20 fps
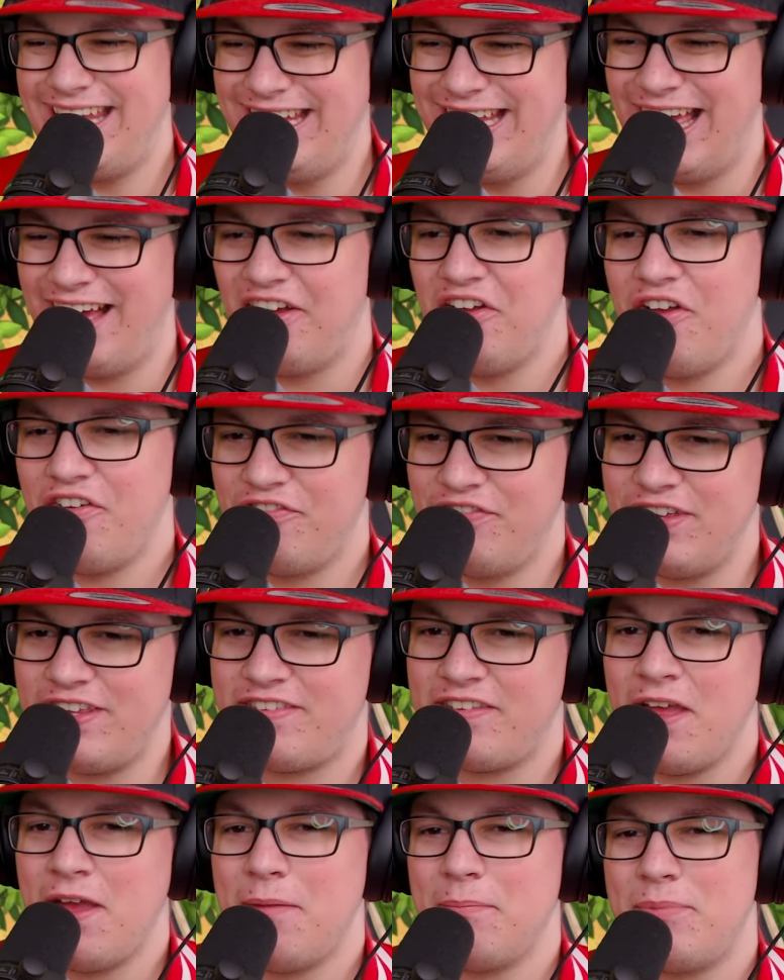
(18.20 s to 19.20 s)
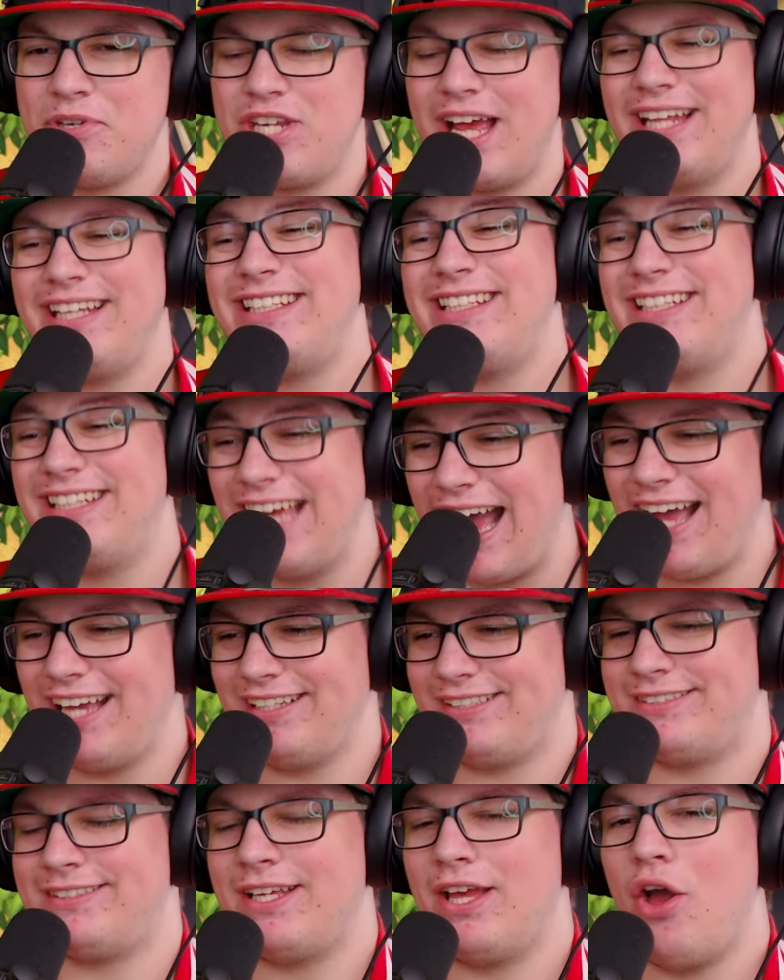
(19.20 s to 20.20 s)
Ihr wisst Bescheid.
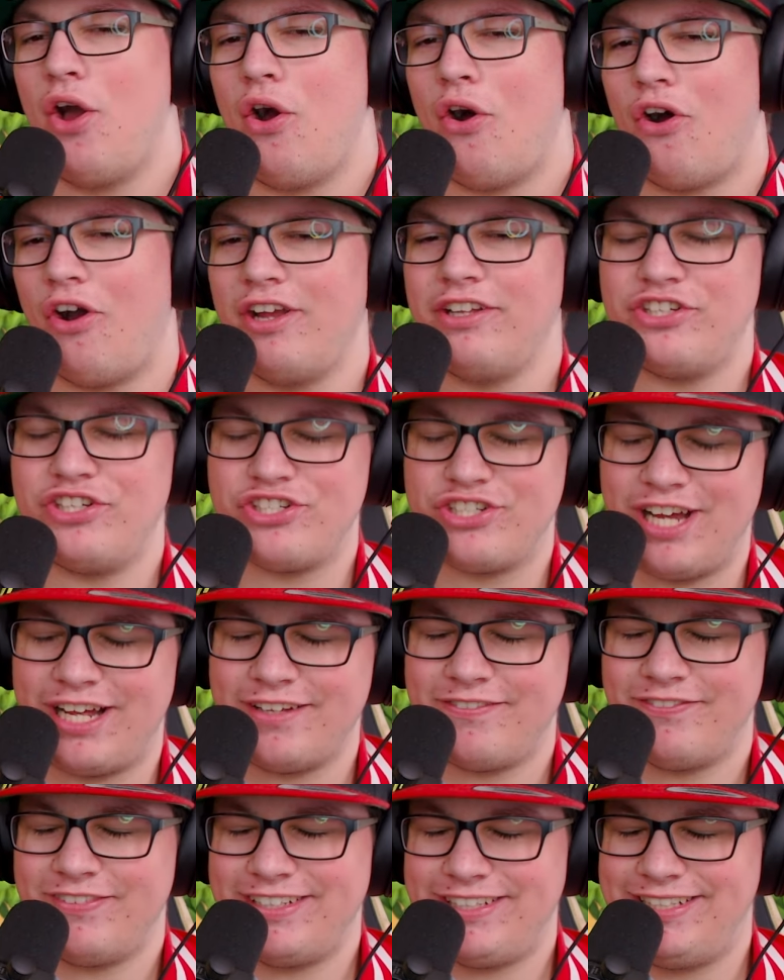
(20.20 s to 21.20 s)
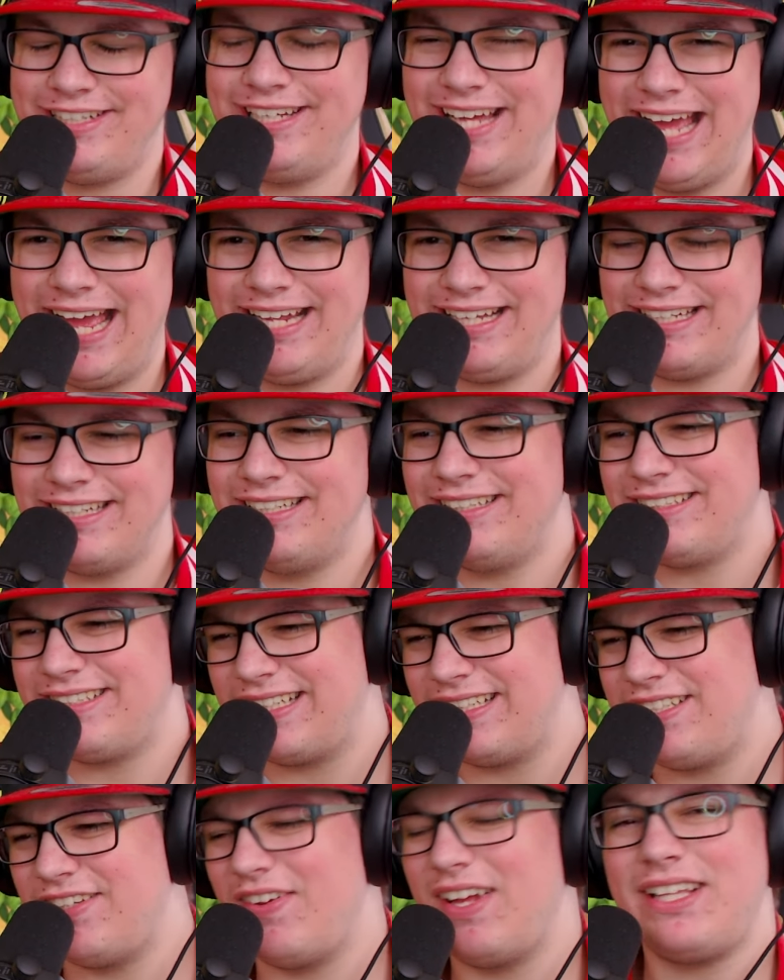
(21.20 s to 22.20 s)
Guys, heute starten wir direkt in die
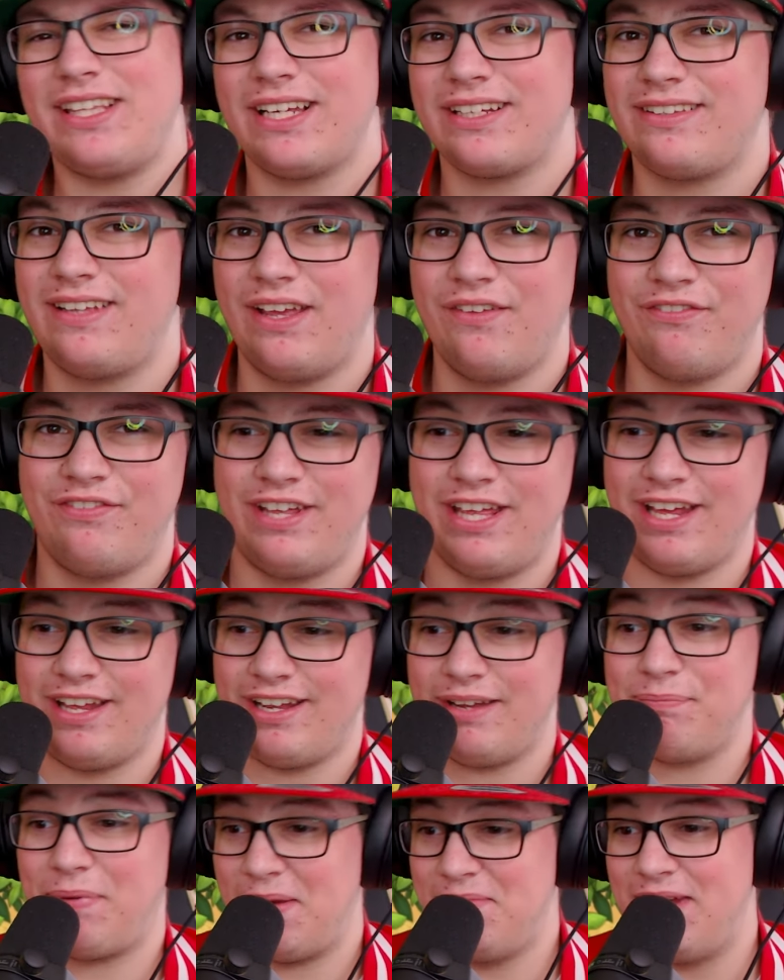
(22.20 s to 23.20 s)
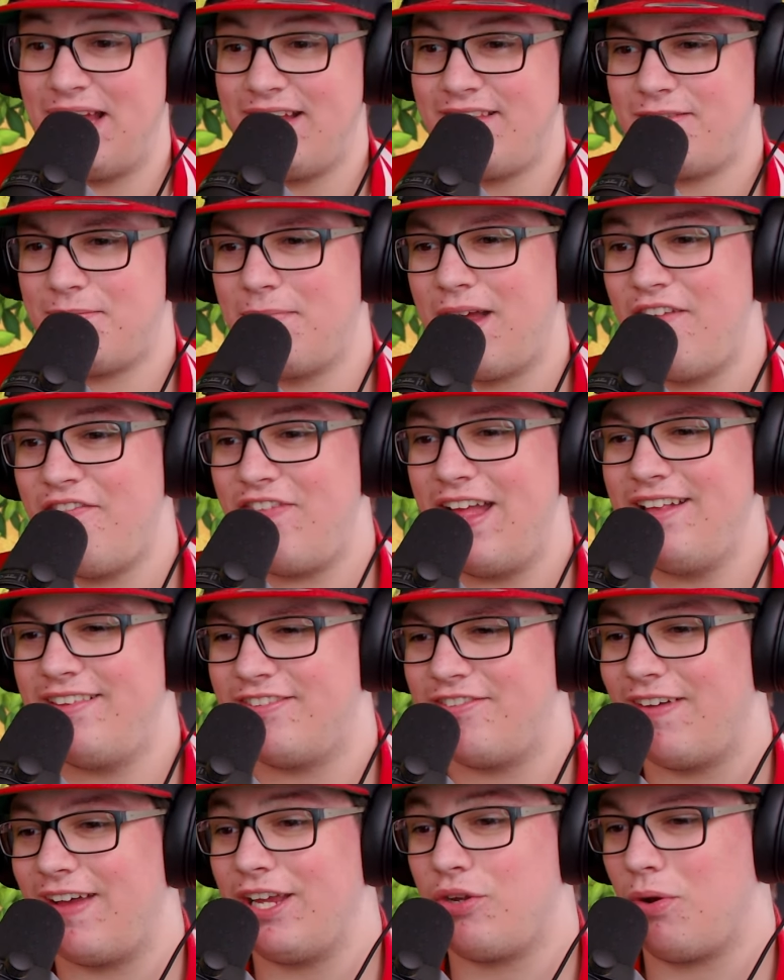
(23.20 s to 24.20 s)
Welt, nachdem wir beim letzten Mal Welt
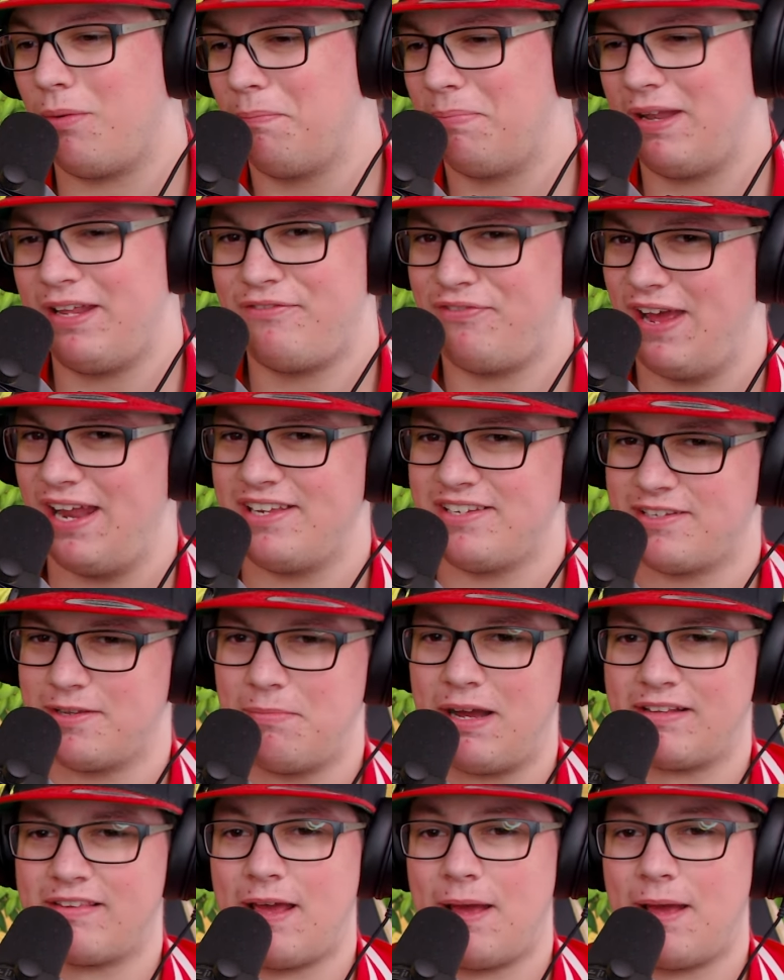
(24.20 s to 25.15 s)
2 komplett fertig gemacht